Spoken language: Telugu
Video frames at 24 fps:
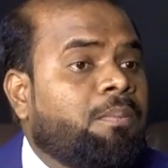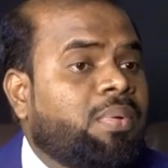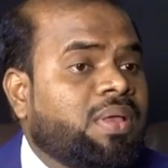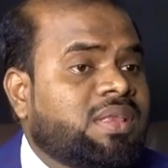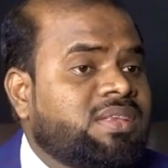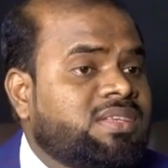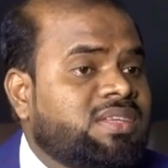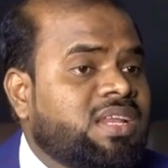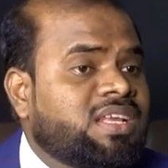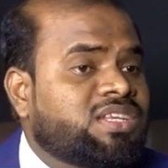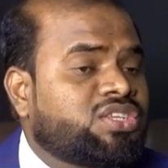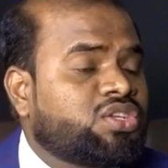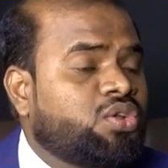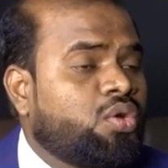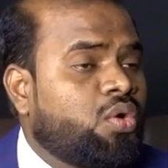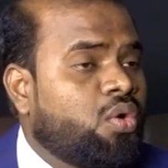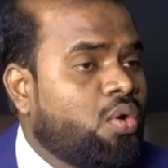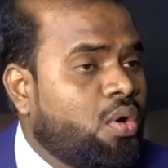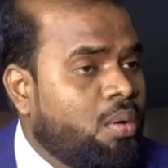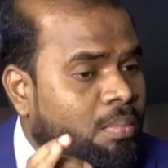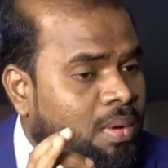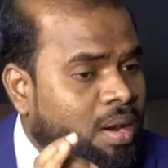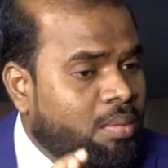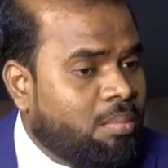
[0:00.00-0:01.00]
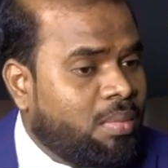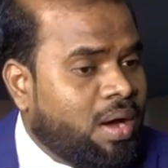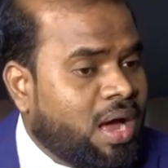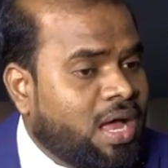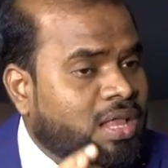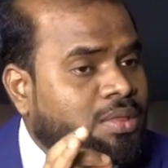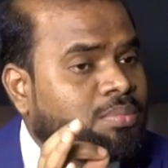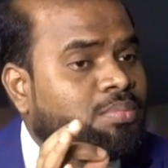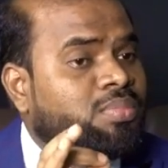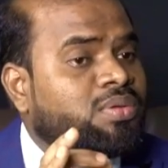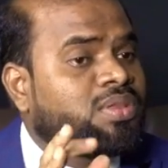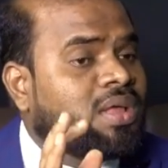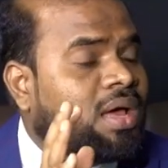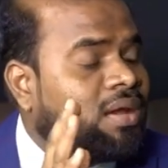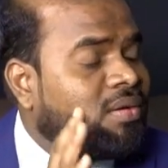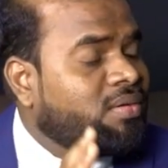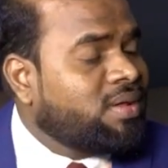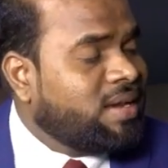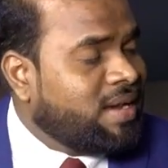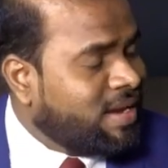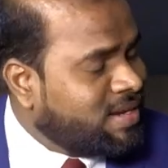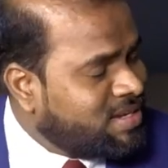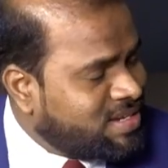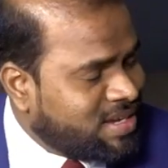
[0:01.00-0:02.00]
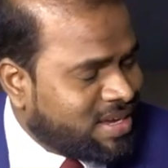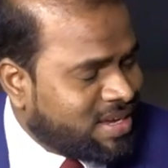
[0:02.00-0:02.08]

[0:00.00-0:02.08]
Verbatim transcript: బిజినెస్లో మనం అద్భుతాలు క్రియేట్